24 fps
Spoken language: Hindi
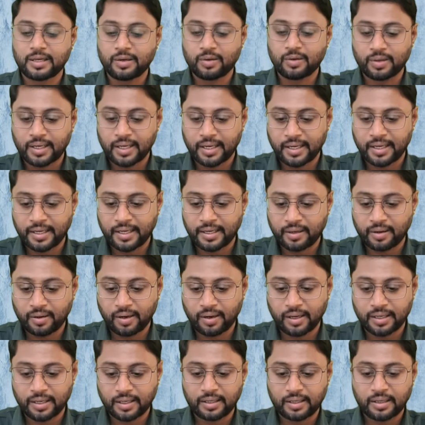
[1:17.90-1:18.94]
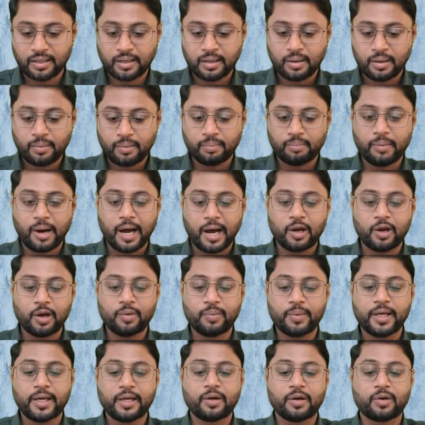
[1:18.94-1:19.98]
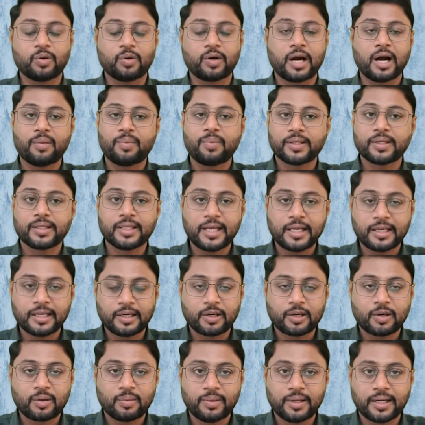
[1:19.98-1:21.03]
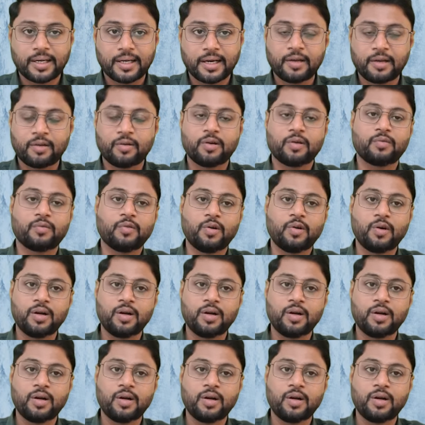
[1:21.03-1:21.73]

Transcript: हो रहा है और बालों में रूखापन देखने को मिल रहा है और वो